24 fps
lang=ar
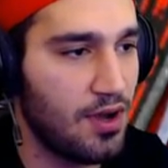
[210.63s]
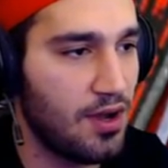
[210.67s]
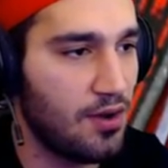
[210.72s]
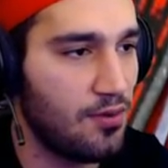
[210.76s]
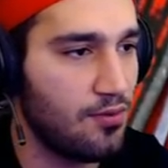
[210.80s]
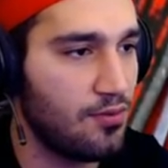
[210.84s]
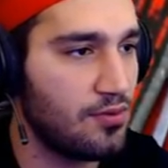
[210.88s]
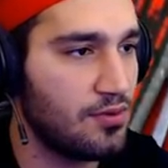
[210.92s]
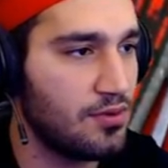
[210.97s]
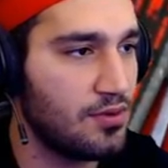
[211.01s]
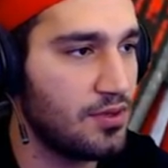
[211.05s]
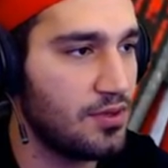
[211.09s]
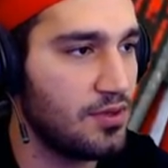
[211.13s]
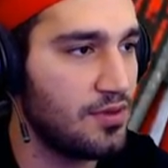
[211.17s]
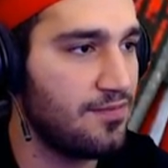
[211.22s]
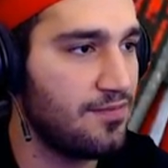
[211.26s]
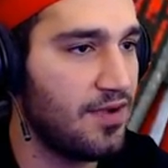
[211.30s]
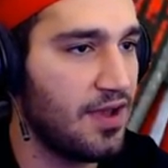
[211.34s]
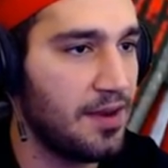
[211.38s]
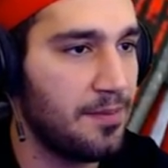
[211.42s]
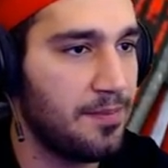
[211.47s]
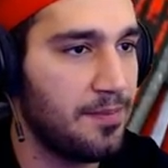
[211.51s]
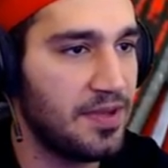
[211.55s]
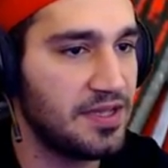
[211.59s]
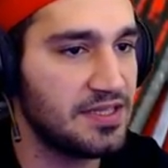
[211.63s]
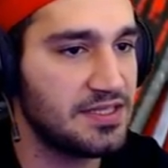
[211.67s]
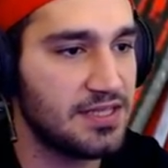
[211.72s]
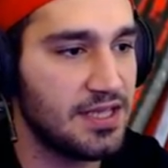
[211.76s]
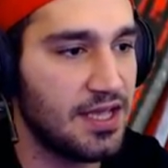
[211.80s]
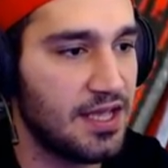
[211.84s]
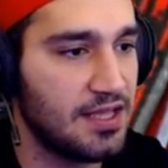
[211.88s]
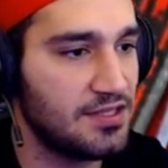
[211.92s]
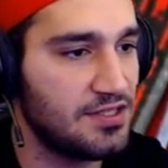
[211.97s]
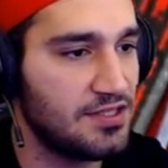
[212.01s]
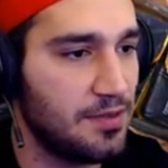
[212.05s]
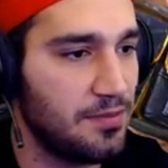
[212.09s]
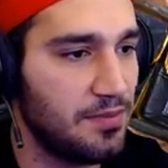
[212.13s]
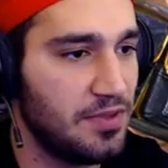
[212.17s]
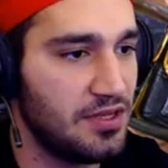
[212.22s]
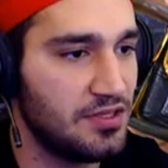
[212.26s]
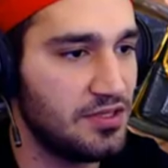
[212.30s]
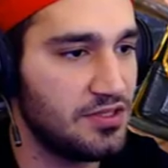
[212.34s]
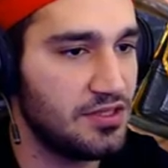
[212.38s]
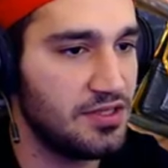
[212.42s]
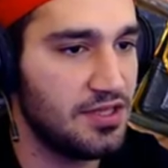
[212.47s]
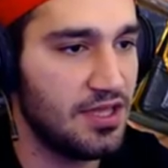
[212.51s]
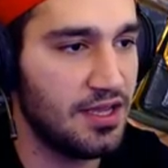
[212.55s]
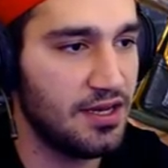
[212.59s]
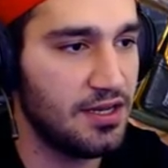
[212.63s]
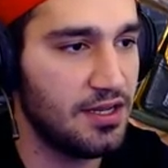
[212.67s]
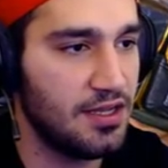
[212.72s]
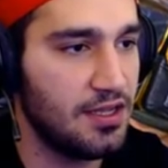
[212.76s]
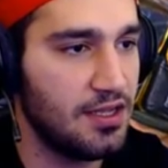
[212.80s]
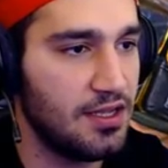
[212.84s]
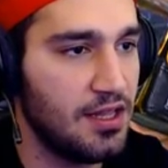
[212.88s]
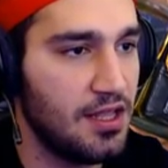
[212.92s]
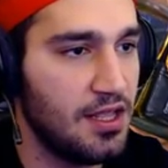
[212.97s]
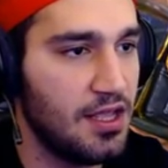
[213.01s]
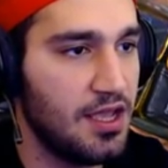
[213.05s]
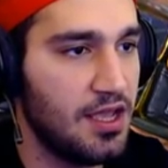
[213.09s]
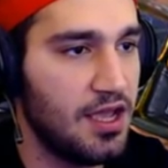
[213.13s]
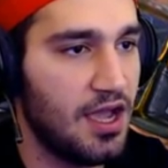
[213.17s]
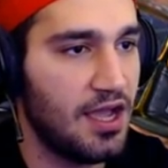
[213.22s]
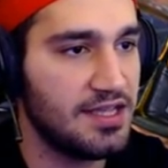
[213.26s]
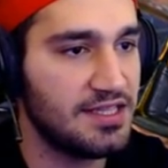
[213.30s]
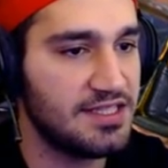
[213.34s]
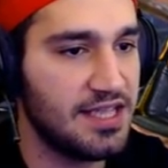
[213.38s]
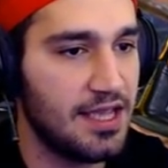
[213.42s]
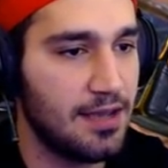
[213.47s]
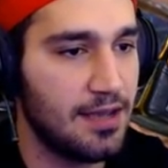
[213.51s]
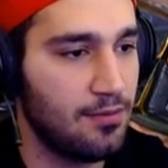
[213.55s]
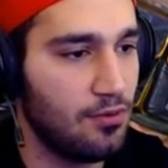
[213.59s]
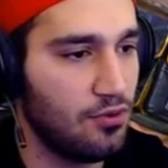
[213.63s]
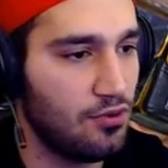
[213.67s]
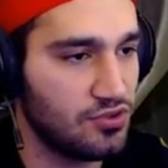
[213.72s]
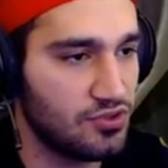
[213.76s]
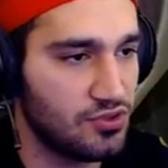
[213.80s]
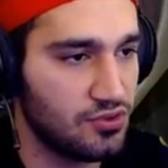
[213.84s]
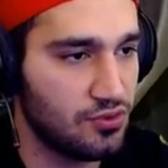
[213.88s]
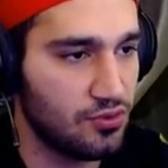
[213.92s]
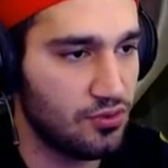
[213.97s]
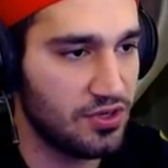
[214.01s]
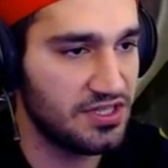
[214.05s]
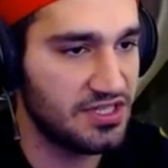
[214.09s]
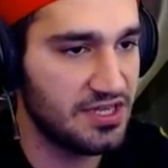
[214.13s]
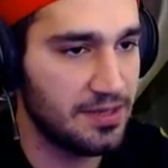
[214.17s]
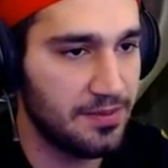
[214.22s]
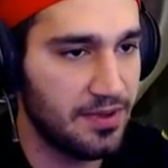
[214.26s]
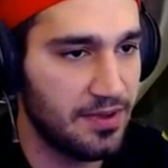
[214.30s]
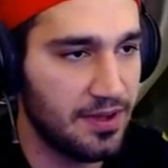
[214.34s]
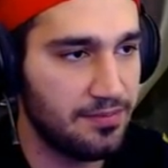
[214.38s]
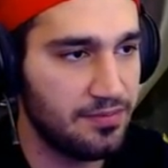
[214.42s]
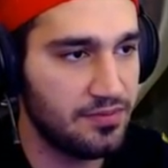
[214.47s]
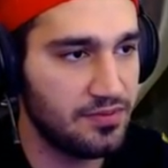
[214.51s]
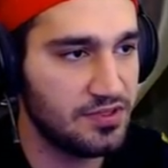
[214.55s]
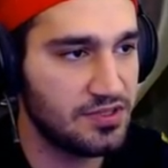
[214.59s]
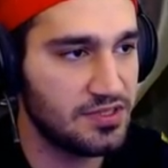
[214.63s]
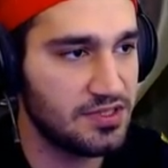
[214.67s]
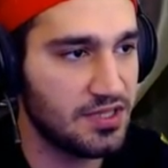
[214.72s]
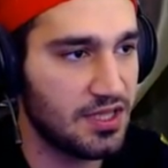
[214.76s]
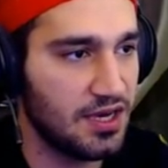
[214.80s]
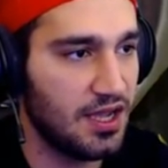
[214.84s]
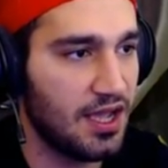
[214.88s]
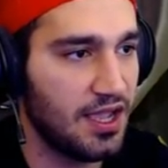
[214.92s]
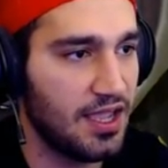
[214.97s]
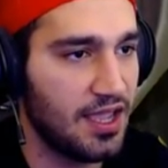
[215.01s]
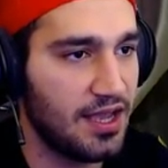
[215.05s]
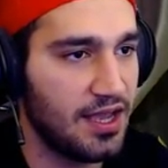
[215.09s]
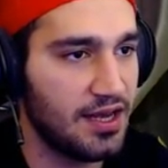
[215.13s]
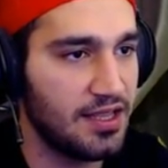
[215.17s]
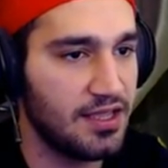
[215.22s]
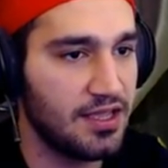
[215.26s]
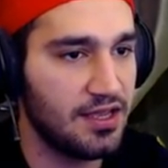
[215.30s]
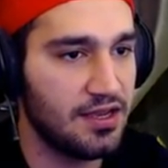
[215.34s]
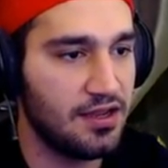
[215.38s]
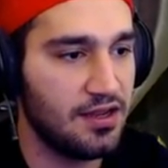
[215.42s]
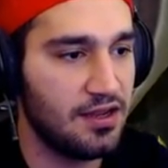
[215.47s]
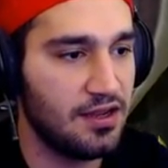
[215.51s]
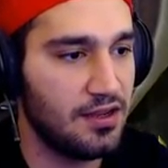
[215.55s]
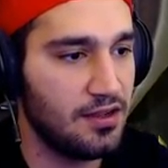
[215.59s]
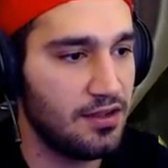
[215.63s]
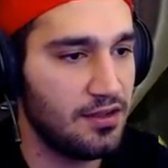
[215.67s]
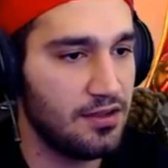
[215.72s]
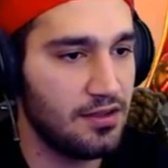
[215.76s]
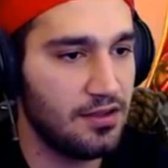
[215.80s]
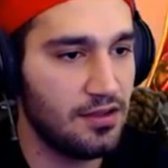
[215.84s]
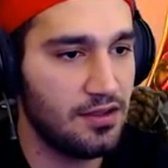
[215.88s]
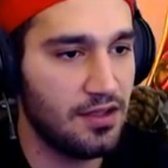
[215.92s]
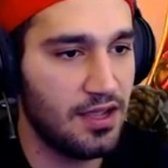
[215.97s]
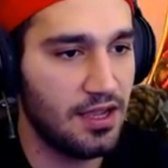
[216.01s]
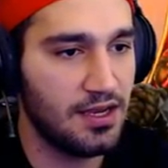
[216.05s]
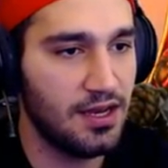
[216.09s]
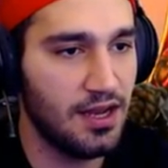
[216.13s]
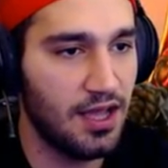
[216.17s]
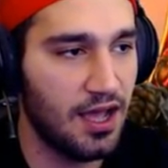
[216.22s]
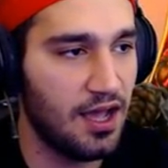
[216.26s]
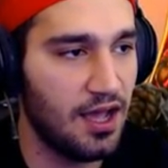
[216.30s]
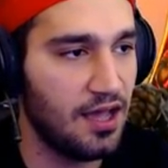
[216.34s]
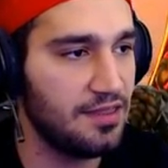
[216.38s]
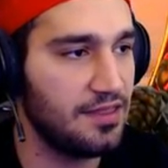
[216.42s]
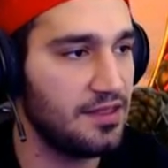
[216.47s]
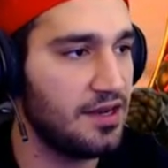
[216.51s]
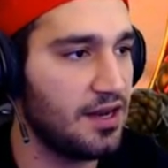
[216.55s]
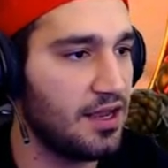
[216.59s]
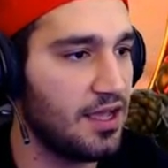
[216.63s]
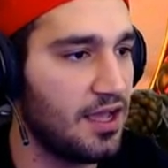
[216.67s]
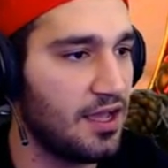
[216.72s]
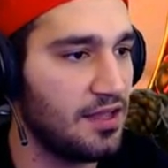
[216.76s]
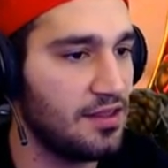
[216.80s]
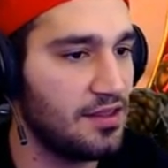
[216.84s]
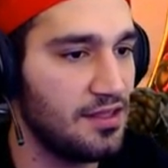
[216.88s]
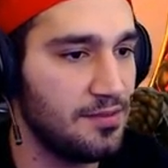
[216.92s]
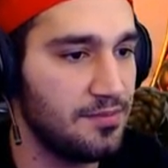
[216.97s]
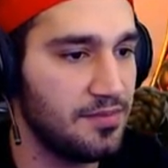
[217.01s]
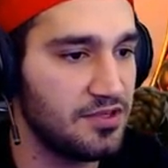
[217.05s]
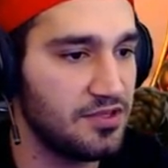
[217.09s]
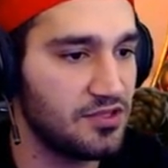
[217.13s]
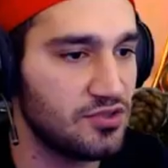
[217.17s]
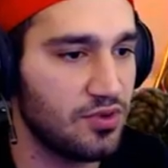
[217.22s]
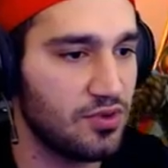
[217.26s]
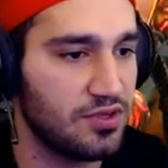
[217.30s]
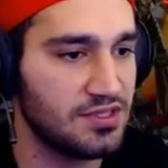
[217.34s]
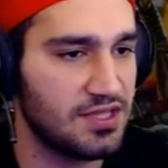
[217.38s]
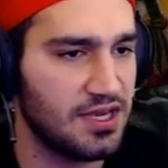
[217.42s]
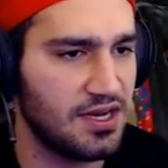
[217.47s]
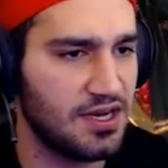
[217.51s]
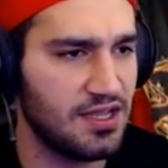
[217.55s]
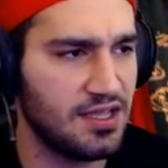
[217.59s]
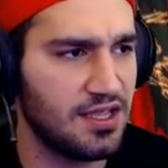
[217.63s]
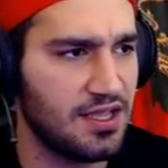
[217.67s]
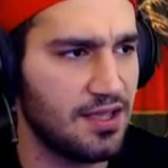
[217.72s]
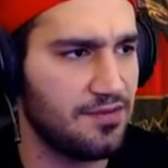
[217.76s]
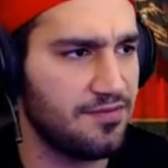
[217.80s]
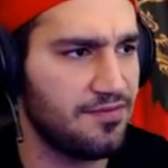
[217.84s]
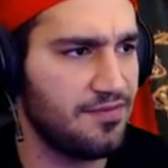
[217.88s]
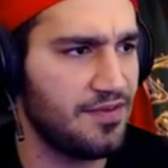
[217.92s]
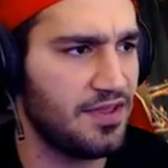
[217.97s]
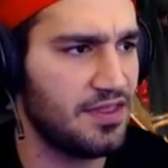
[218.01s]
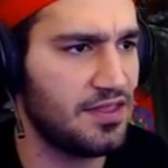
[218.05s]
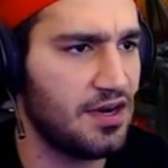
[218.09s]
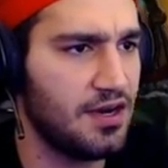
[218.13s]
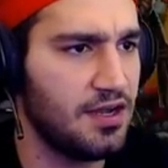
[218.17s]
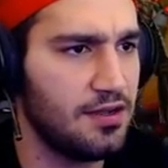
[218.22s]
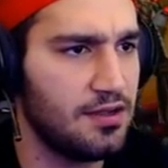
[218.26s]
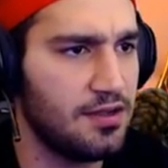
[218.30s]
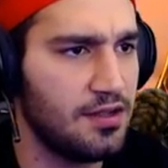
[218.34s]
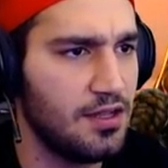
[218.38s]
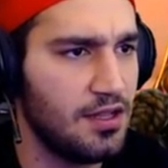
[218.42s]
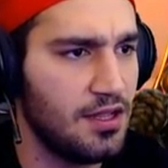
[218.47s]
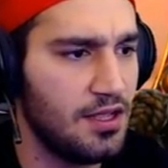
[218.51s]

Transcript: واو فاير باسات جميل جدا حساب اسطوري شباب الصراحه يعني آه هي الحاضنه القديمه شوي صار لها فتره